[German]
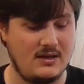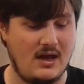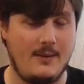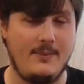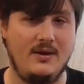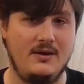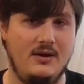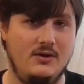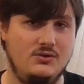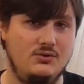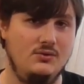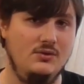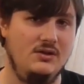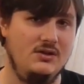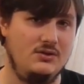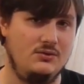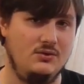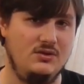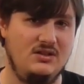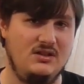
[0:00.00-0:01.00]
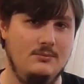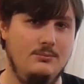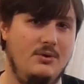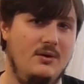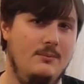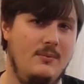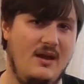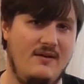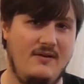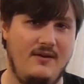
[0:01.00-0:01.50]
aber natürlich durch den
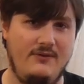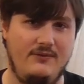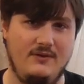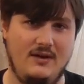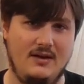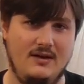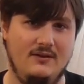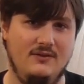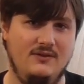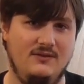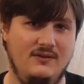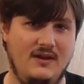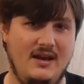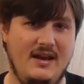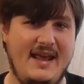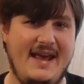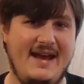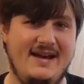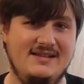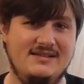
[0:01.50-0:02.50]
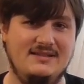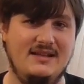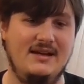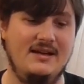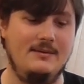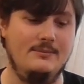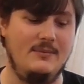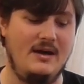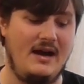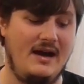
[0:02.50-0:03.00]
Primärwaffenangriffswert erst
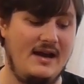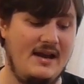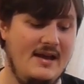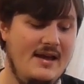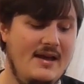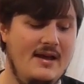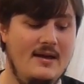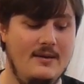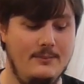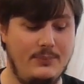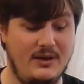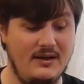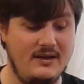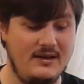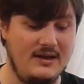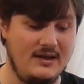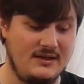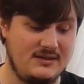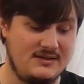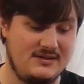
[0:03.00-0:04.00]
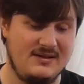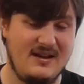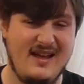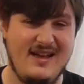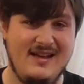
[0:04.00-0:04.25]
einmal brilliert.